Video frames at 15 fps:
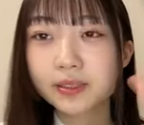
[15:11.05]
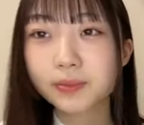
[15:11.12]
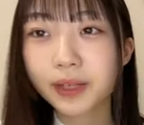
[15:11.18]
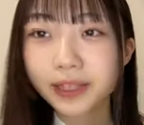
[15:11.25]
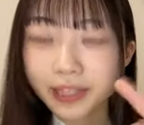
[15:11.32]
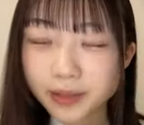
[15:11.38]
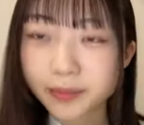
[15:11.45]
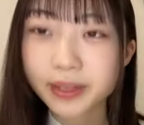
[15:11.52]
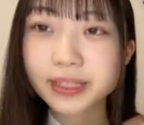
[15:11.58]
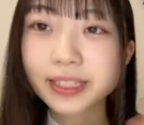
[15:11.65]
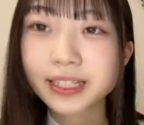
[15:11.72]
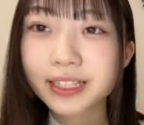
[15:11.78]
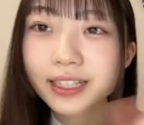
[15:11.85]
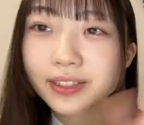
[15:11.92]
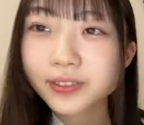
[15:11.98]
待ってます
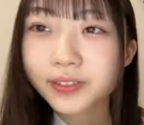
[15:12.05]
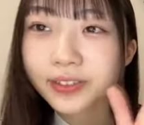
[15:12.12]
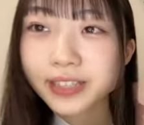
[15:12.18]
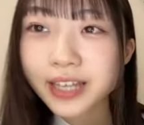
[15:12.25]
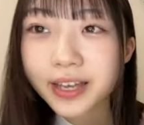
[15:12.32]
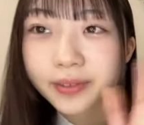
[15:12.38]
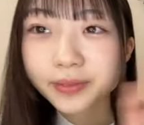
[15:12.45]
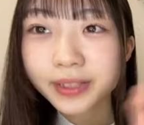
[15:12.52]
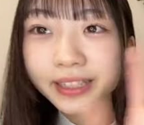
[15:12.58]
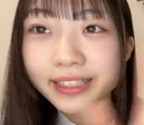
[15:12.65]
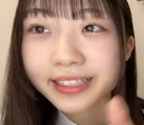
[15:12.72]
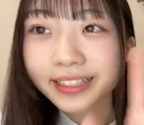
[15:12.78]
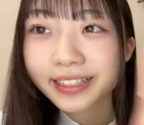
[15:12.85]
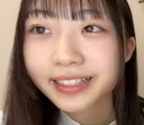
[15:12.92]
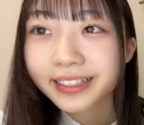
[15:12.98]
ありがとうございます